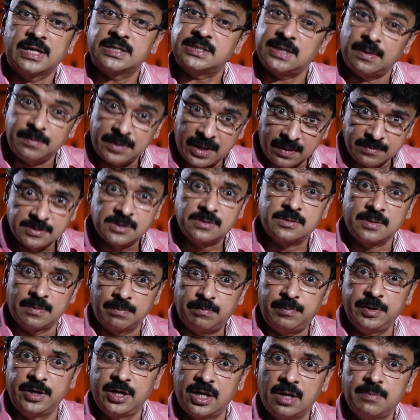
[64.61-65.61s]
சம்டைம்ஸ்
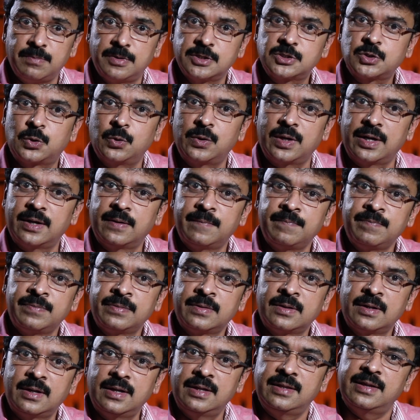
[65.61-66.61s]
பின் நம்பர்ஸ் கூட
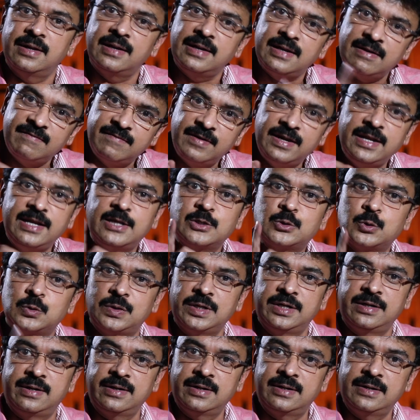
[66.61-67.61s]
இதெல்லாம் வெளியில்
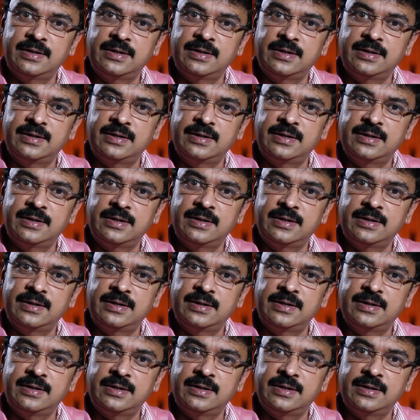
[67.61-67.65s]
சுற்றிக்கிட்டு